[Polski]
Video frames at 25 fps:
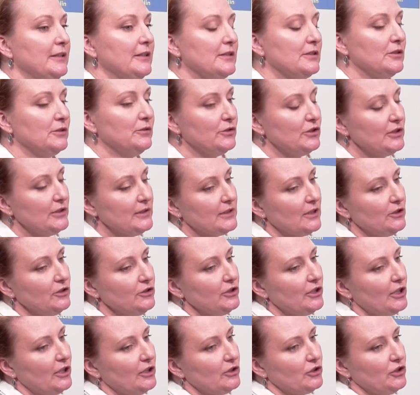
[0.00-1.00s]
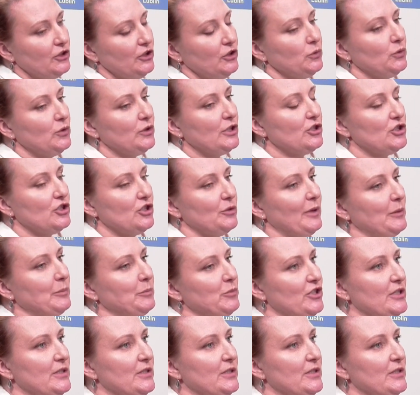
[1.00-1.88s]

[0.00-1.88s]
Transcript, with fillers: To są wszystko środki, które trzeba